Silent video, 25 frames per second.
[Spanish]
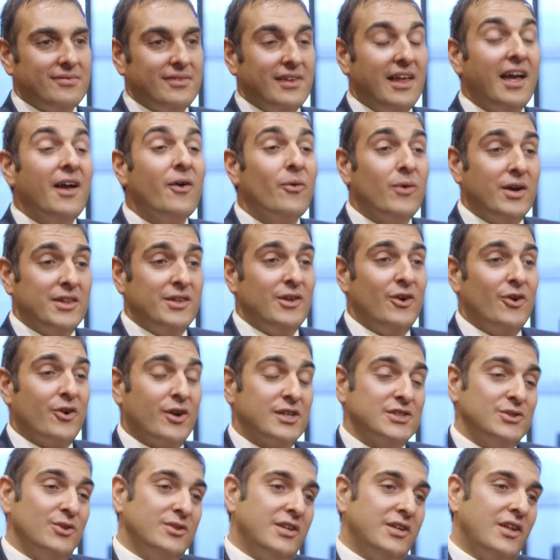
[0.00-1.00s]
En cuanto a los
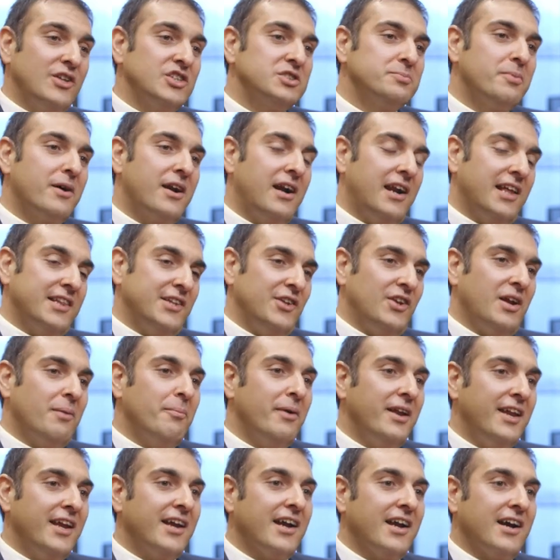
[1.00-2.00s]
resultados para
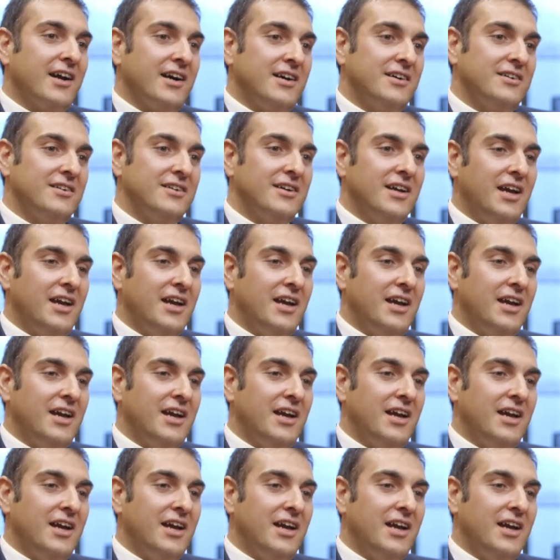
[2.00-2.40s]
Latinoamérica,